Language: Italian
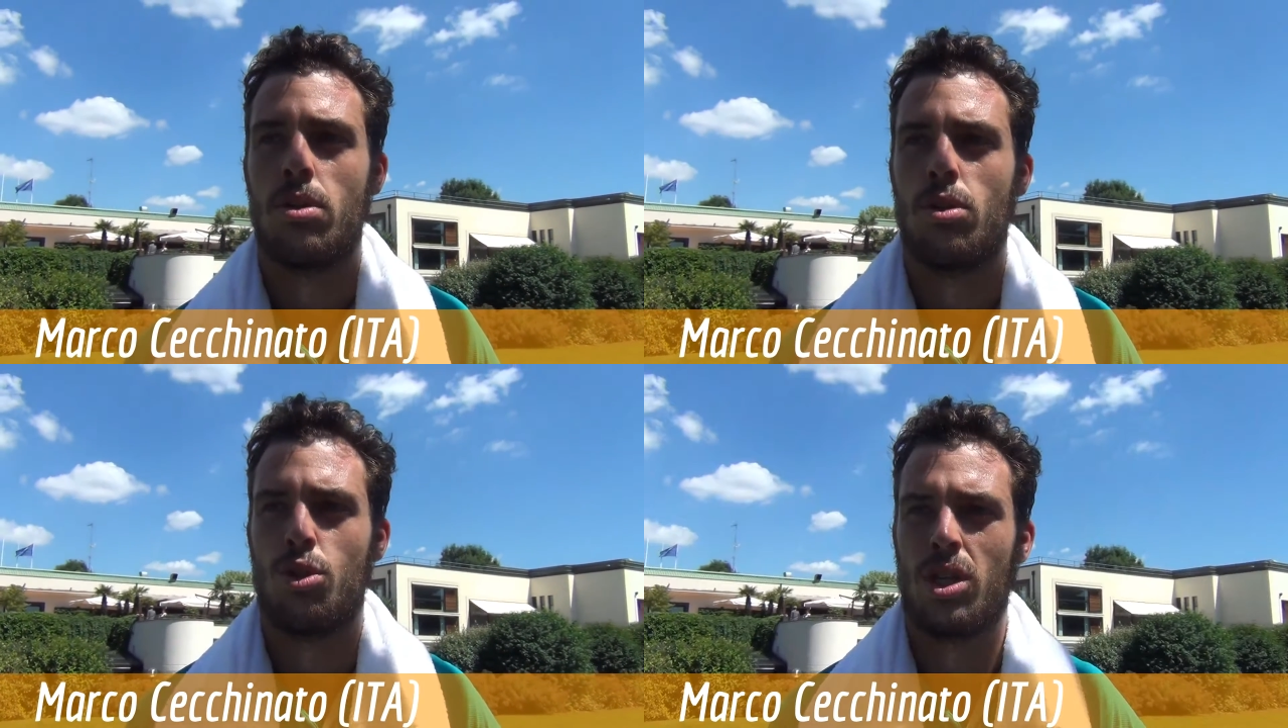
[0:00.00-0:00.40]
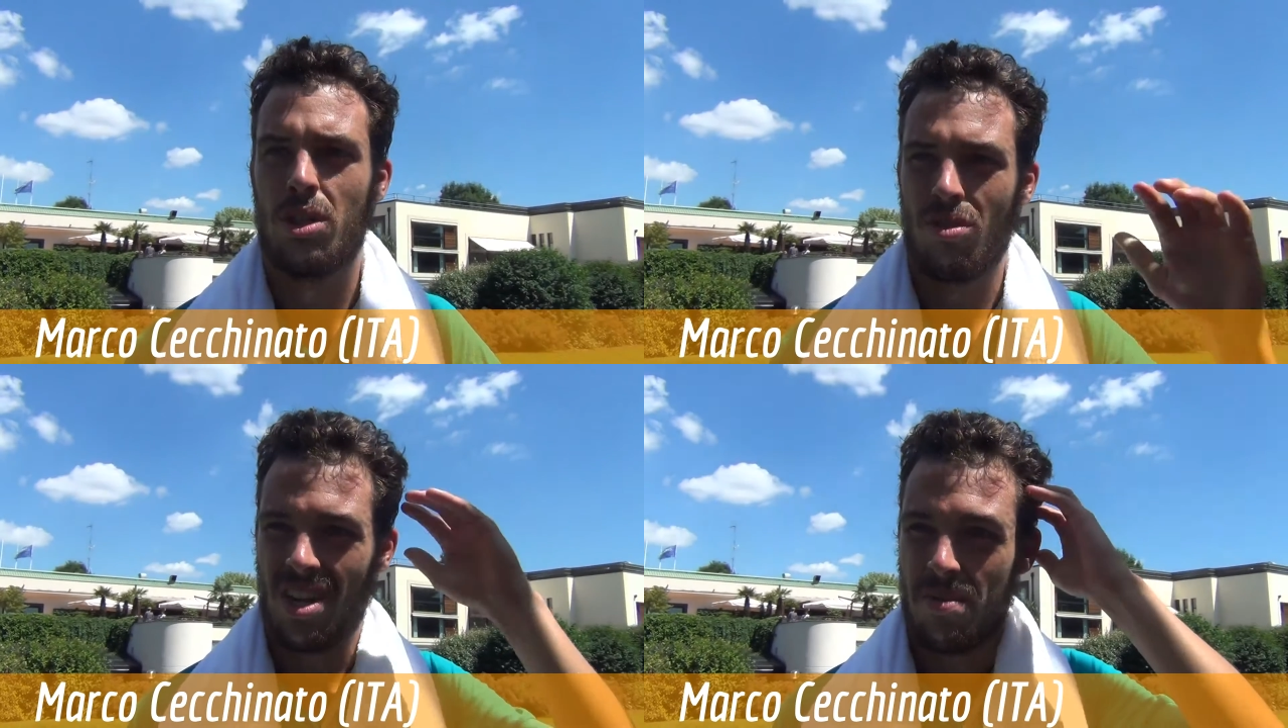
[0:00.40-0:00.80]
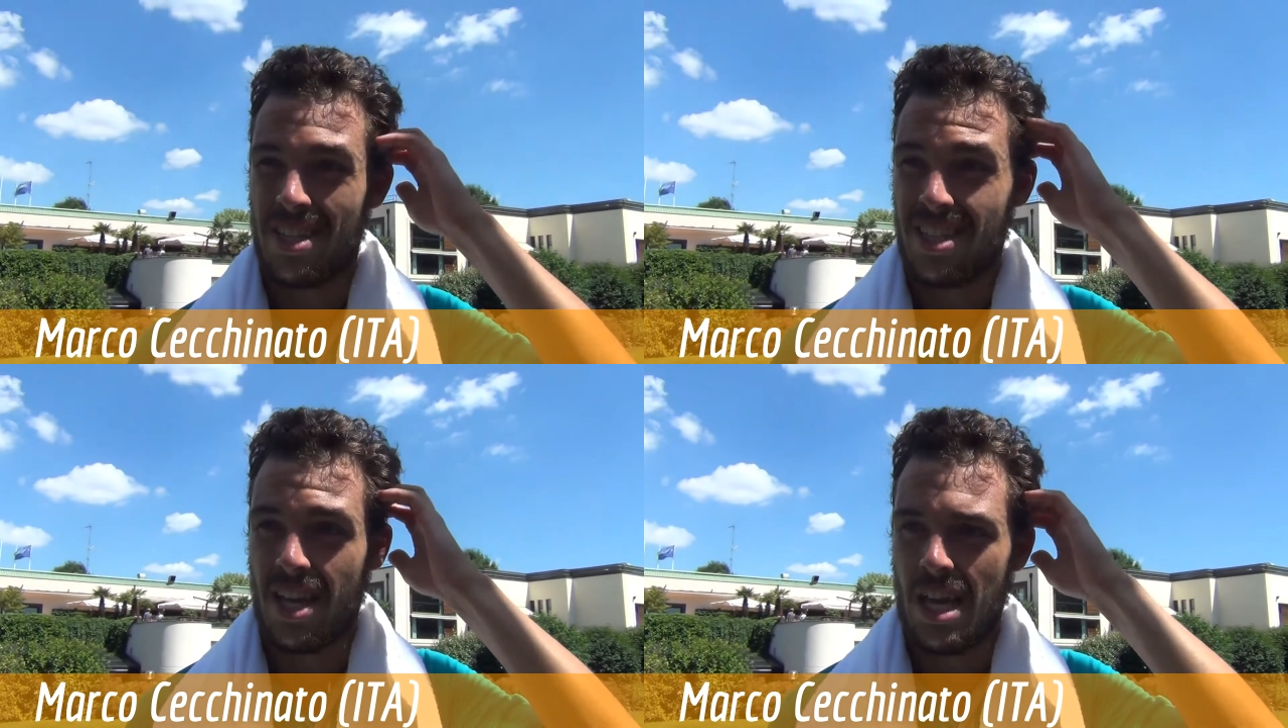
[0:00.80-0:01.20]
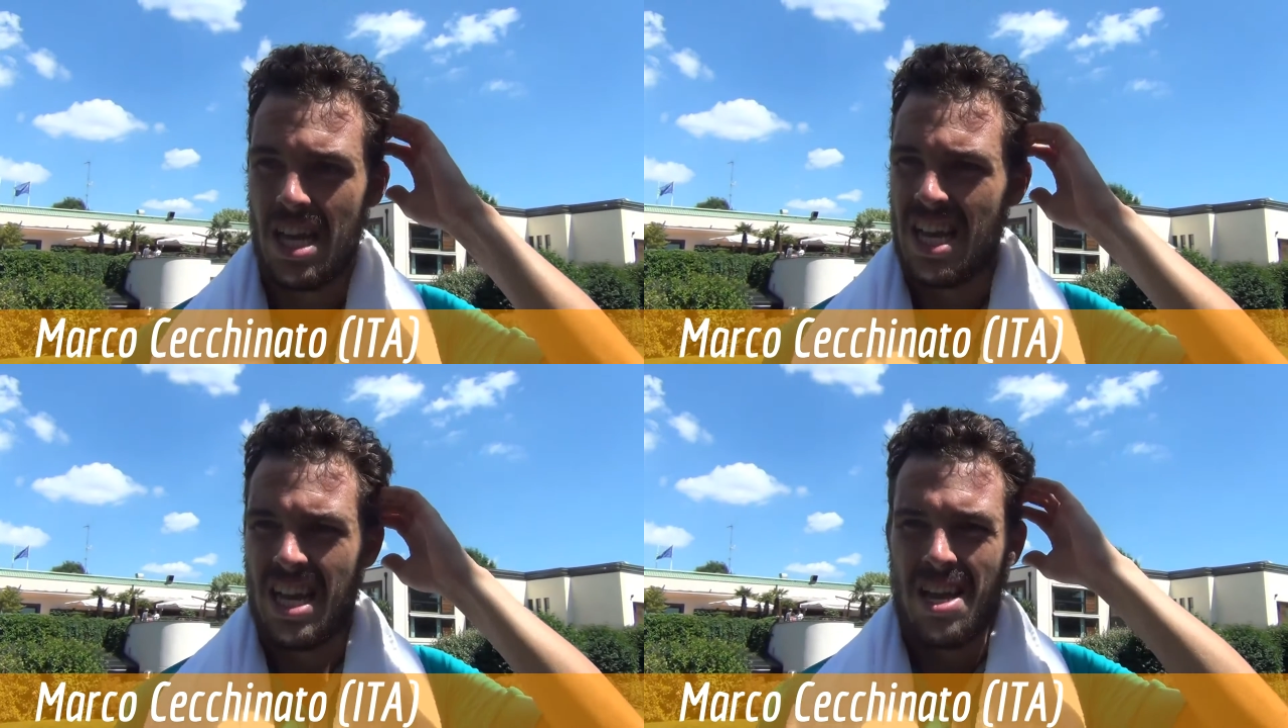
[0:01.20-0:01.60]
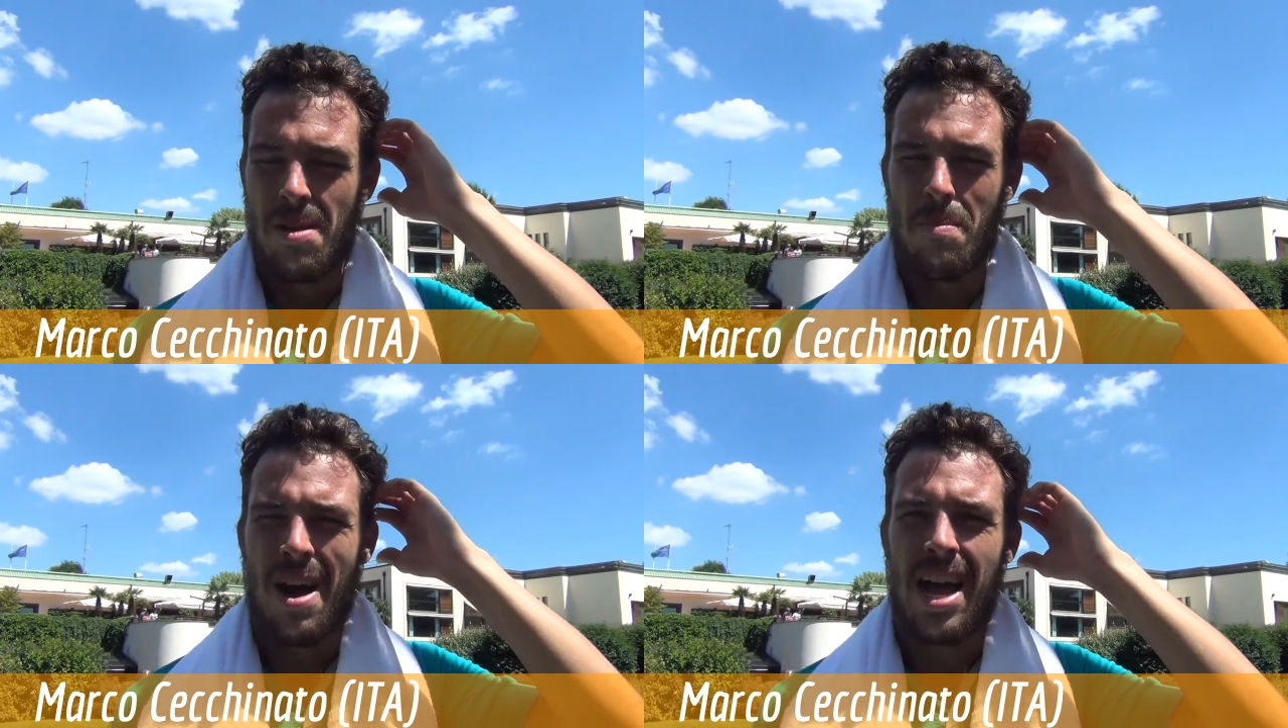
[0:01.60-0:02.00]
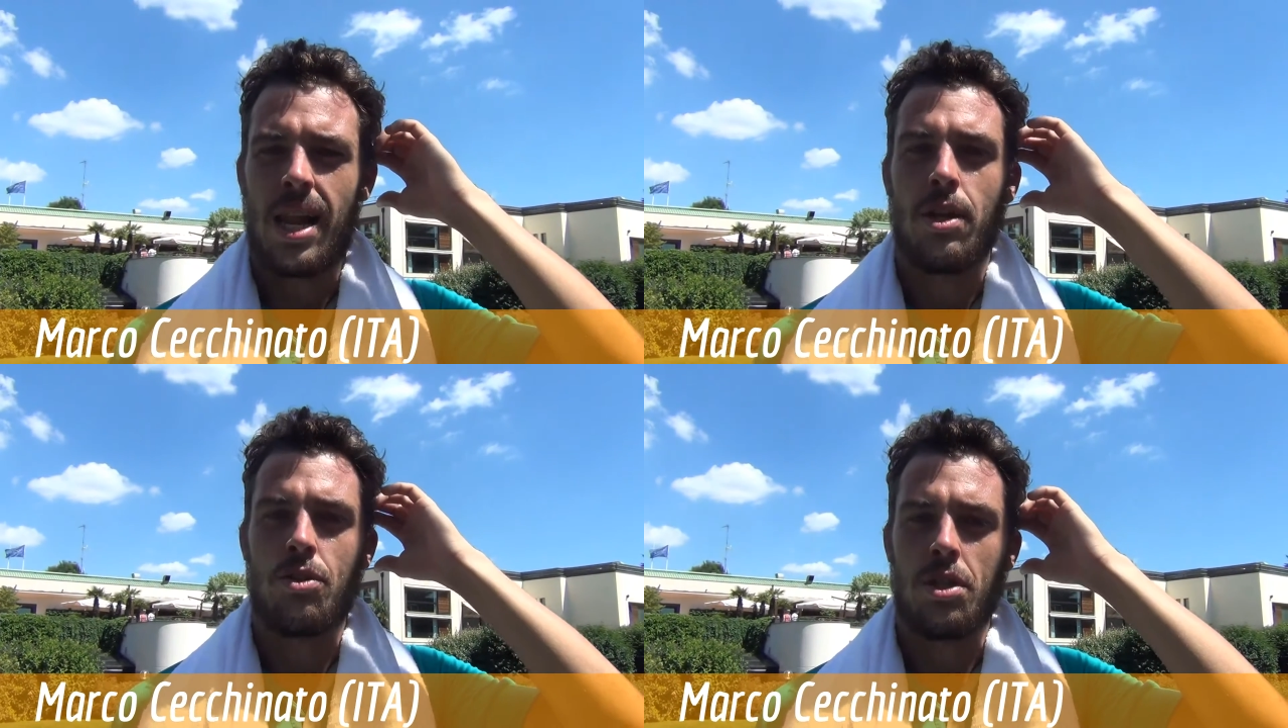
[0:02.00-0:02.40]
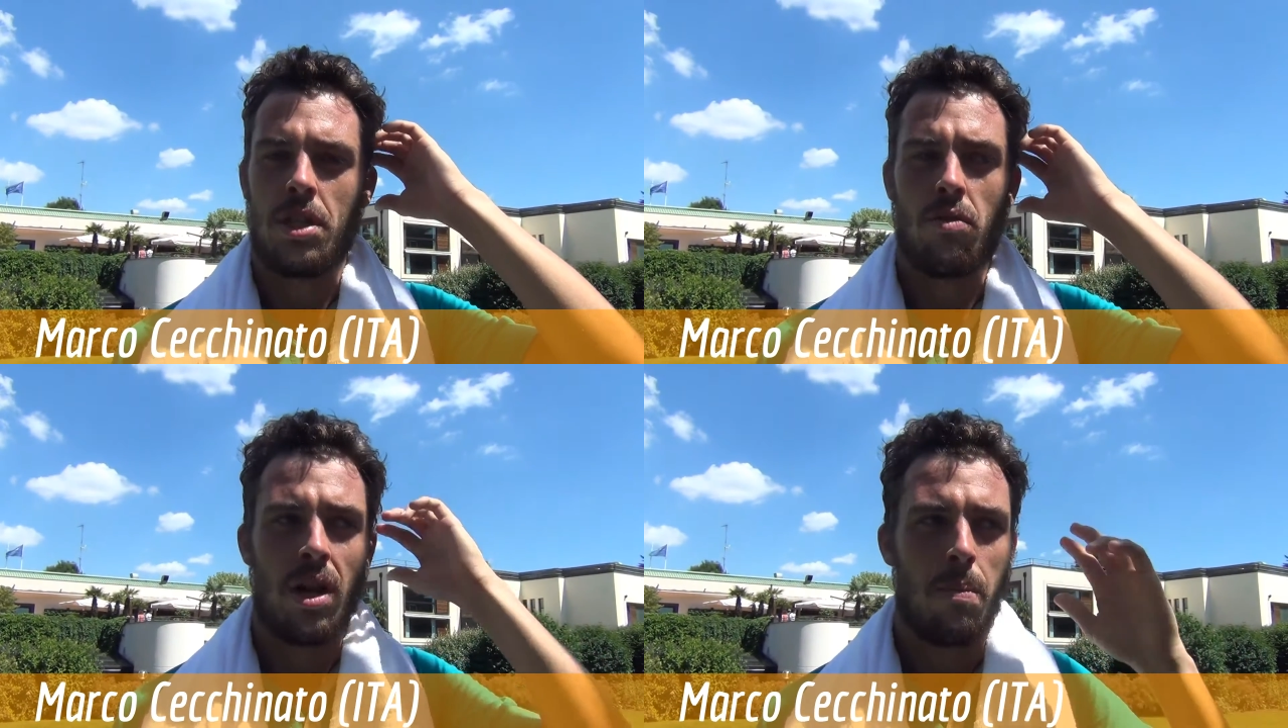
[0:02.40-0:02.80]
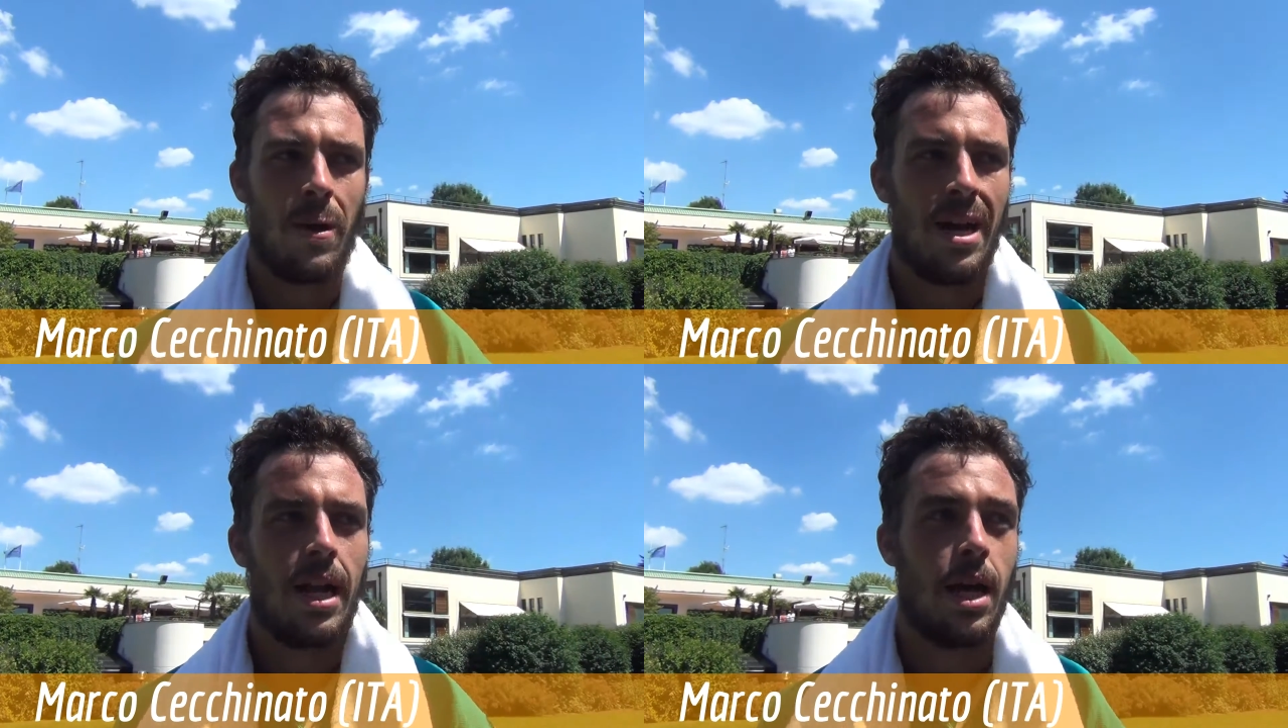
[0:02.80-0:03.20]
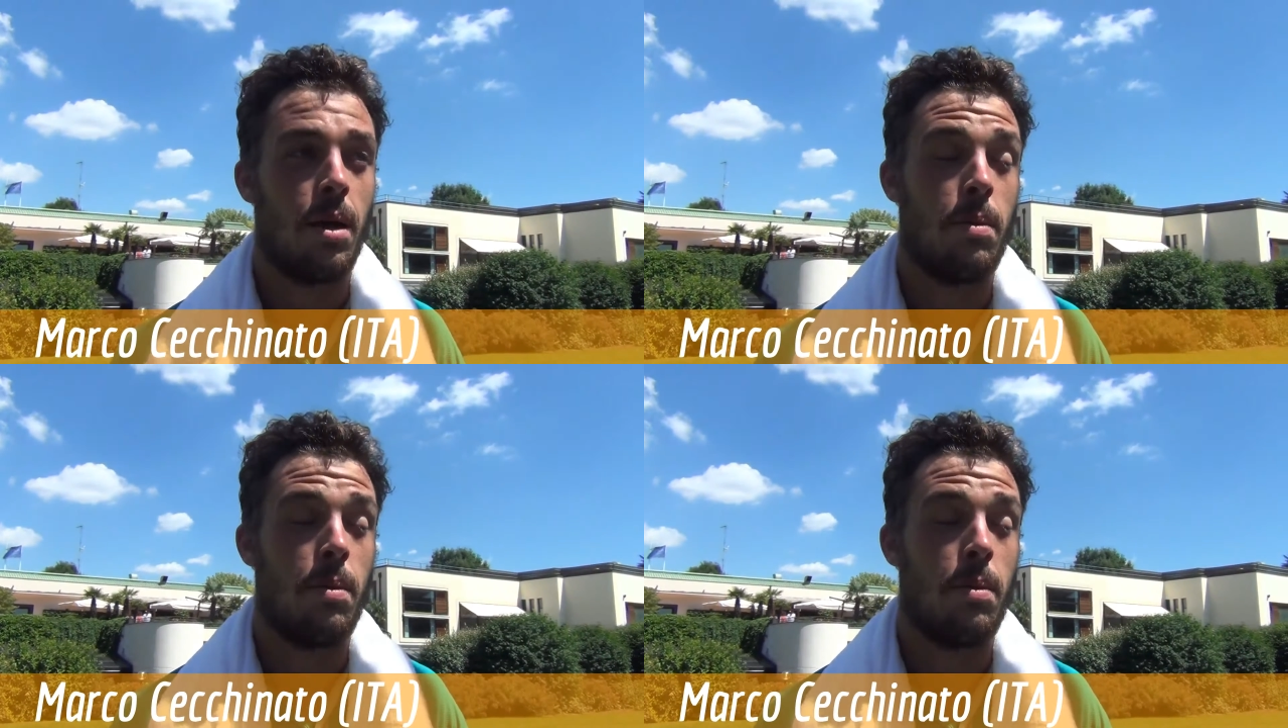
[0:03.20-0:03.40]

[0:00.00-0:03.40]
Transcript: Ho giocato veramente male, non sentivo la palla,